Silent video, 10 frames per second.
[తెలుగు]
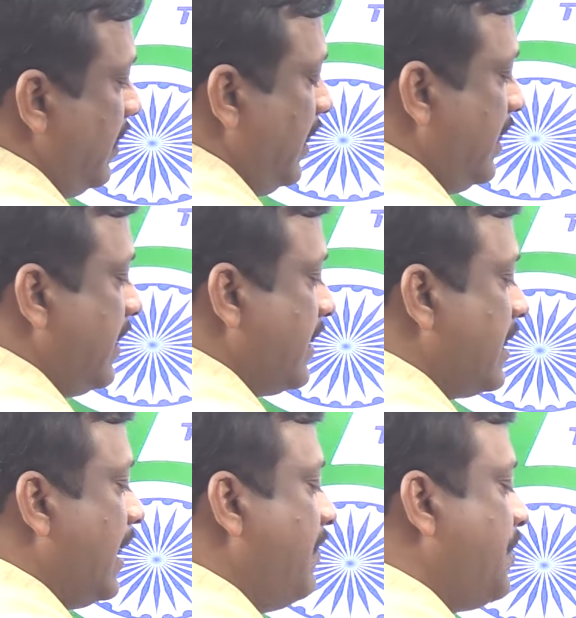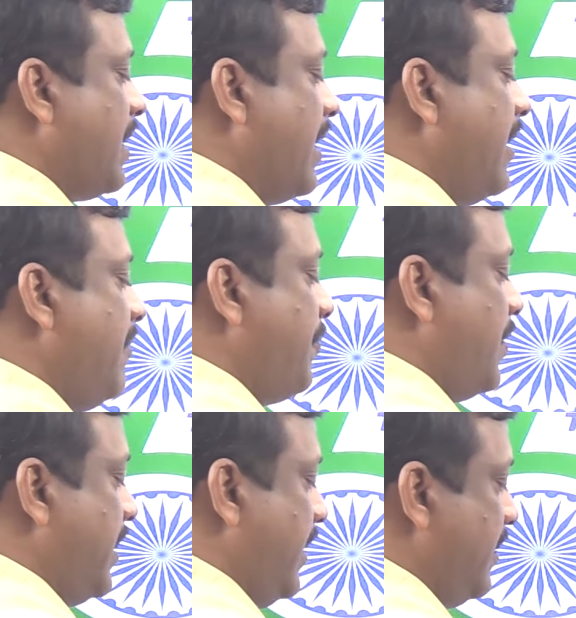ఈ టెస్ట్లు అనేవి చాలా
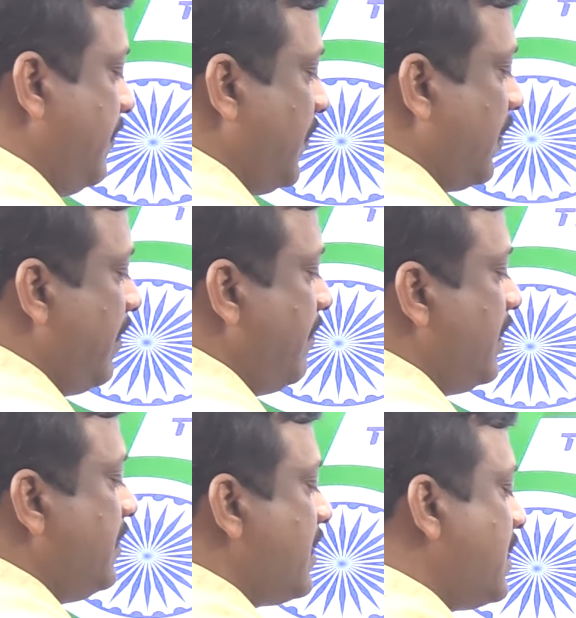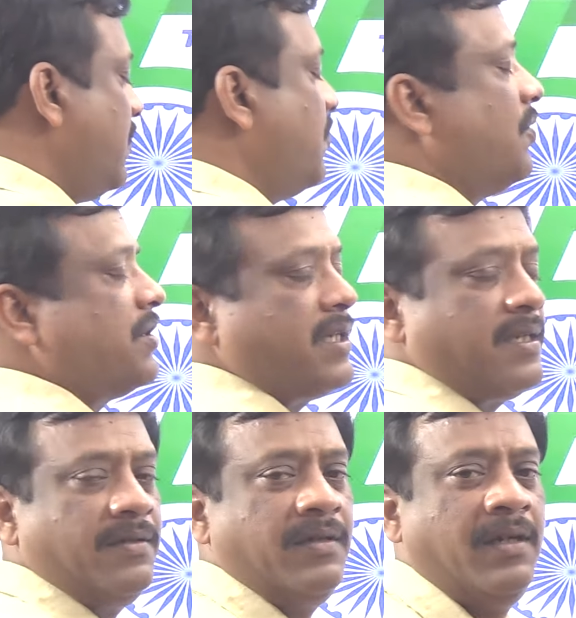ఇంపార్టెంట్ ఓకే మీరు జస్ట్
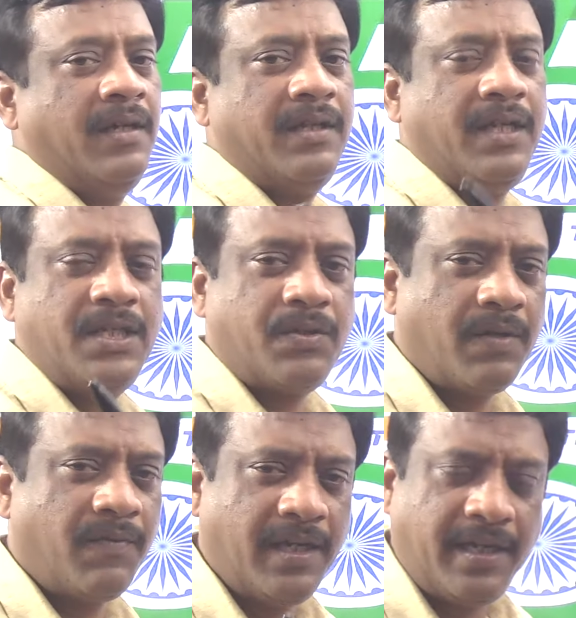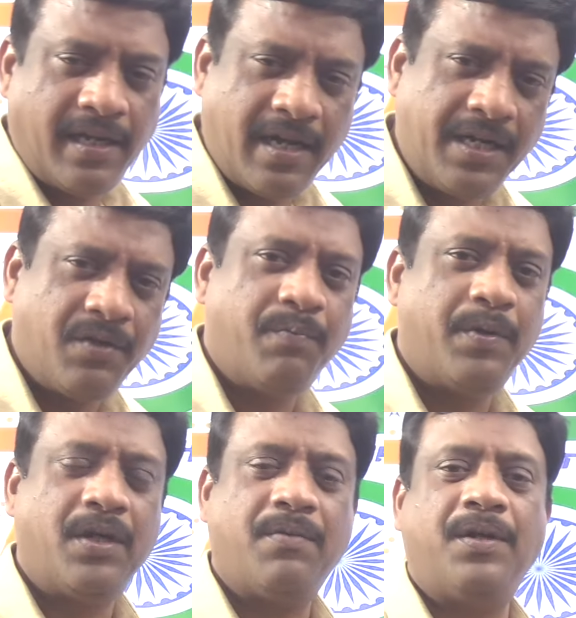కోర్సెస్ తీసుకోవడం వల్ల ఎలాంటి ఉపయోగం